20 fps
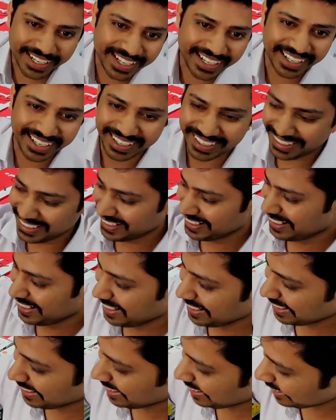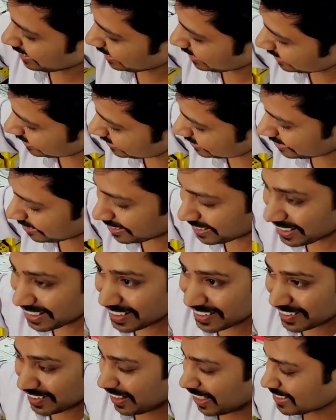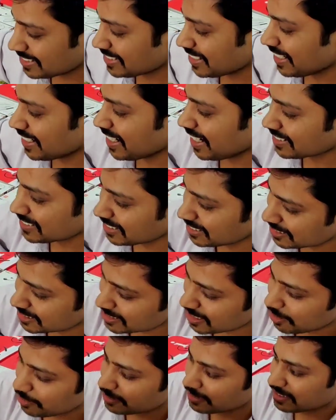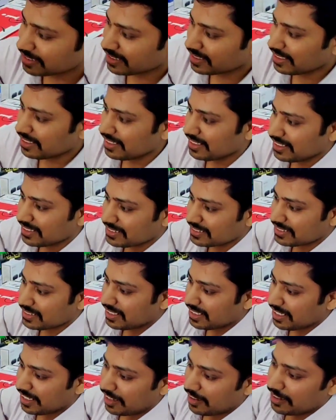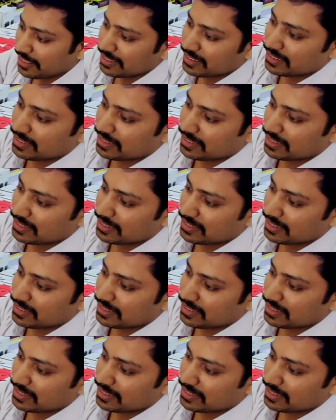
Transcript: ही ऑनलाइन से भी अच्छा खासा डिस्काउंट अच्छा खासा चालीस परसेंट चालीस